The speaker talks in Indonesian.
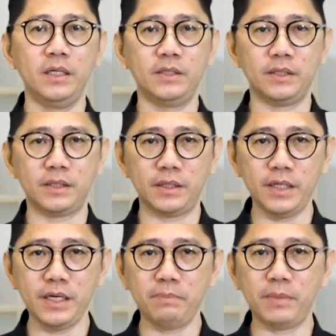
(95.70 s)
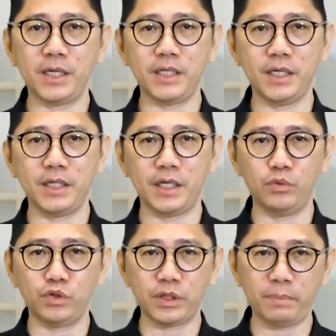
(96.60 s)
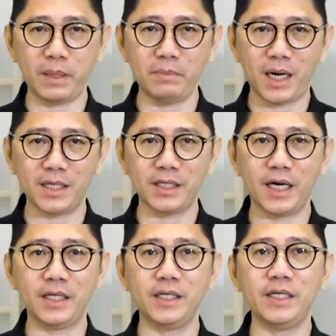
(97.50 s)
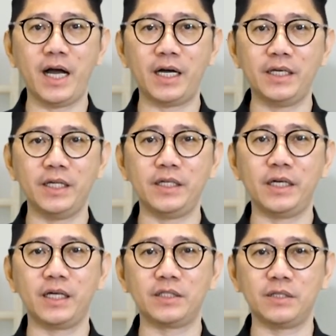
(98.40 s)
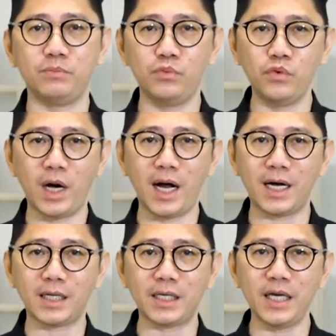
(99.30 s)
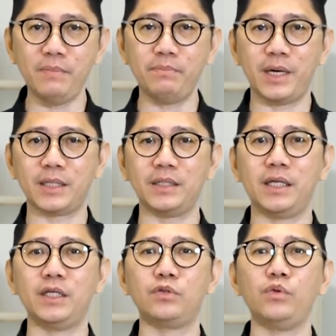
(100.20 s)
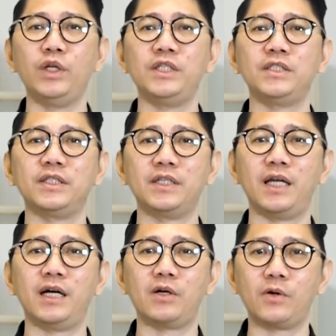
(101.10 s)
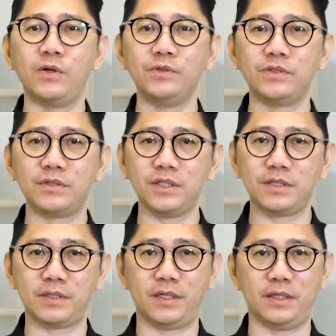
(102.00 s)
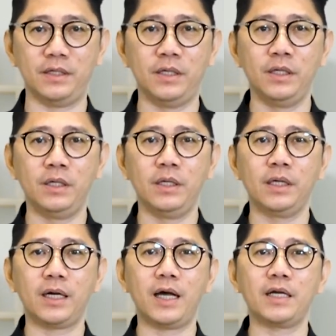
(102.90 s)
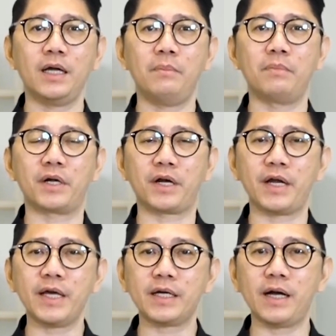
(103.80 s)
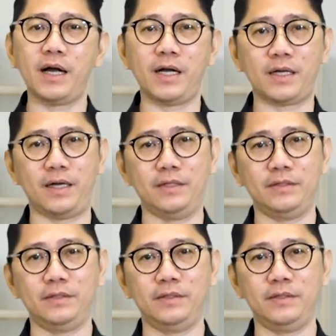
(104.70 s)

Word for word: Setiap bagian dari ucapan bahagia ini diakhiri dengan sebuah akibat yang ditulis secara konsisten, karena mereka akan